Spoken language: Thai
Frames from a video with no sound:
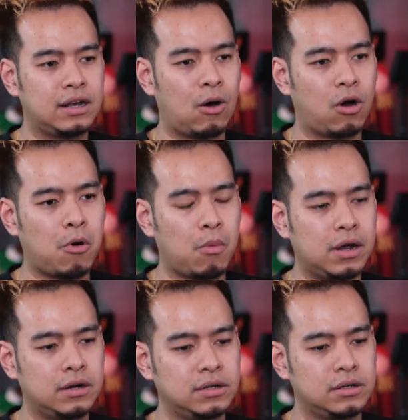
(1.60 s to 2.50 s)
เราก็บอก
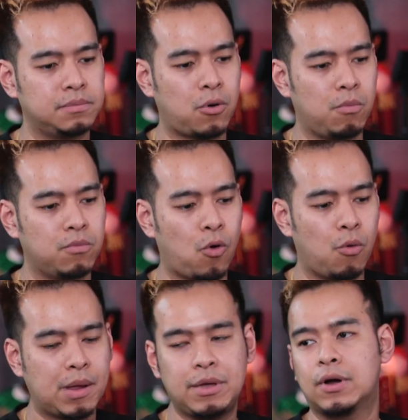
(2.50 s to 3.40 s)
ว่าเออผมค
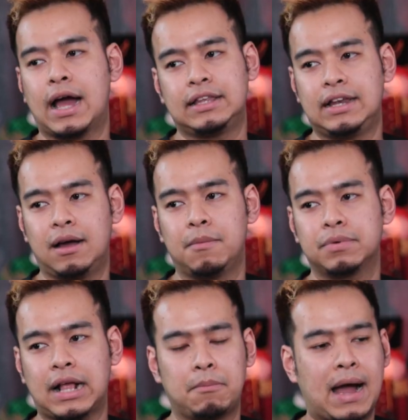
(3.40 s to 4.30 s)
งไม่มีโอกาสได้เนยครับ
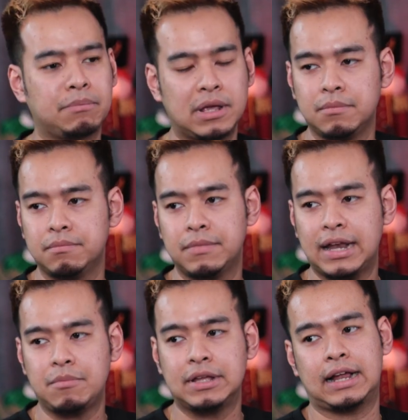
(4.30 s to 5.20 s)
ทางบ้านไม่
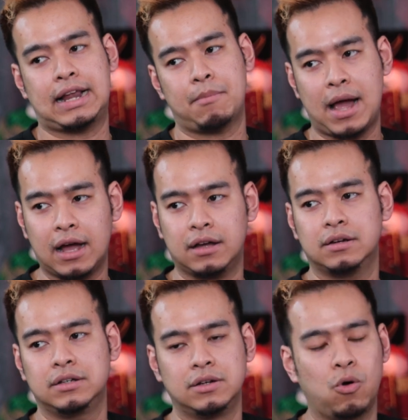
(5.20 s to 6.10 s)
ไม่ได้มีฐานะมาก
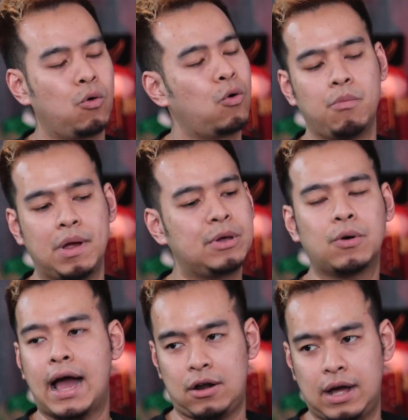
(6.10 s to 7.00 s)
คือคงคงไม่มี
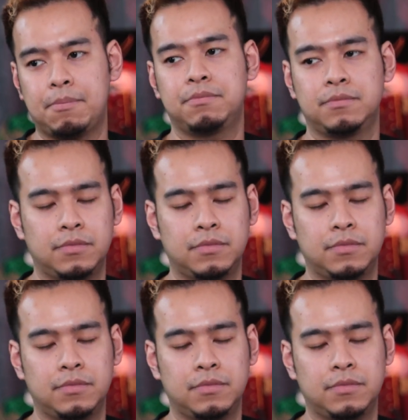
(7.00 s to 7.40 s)
โอกาสหรอกครับ